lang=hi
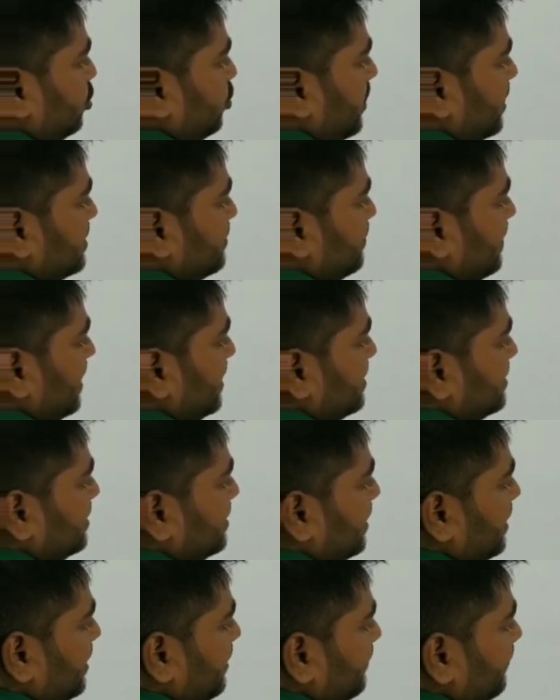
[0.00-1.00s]
टू एक्स माइनस
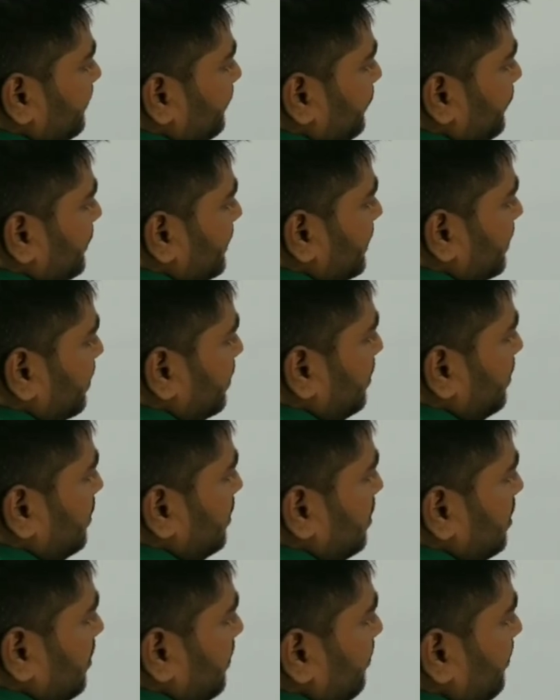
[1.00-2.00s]
थ्री
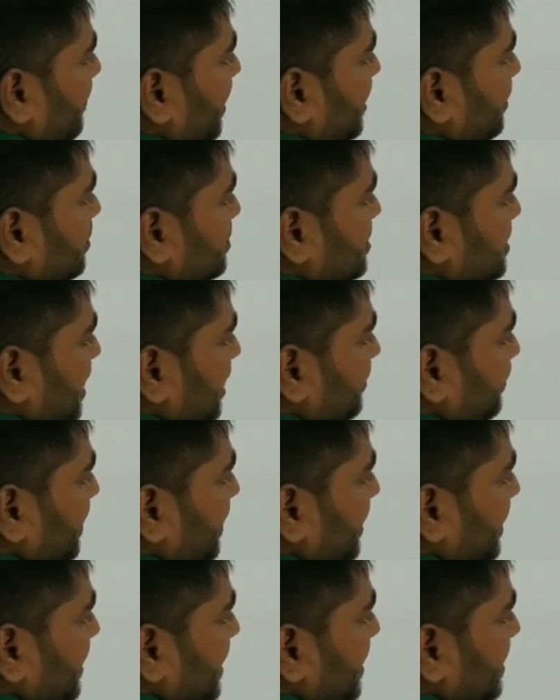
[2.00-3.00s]
साथ
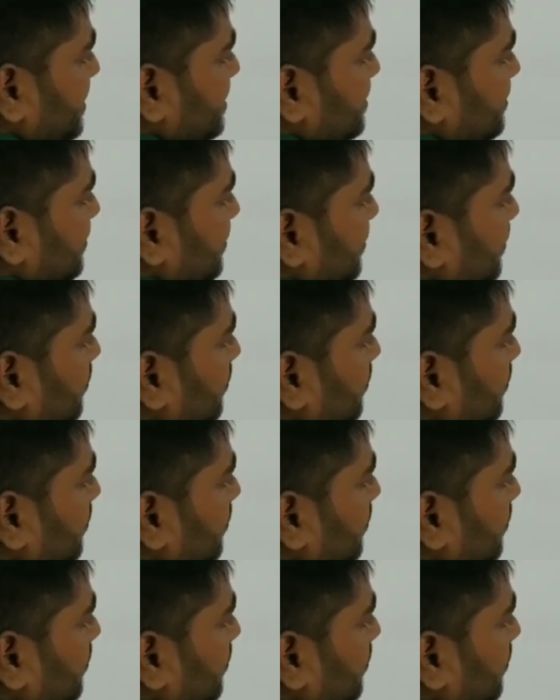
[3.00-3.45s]
में डी एक्स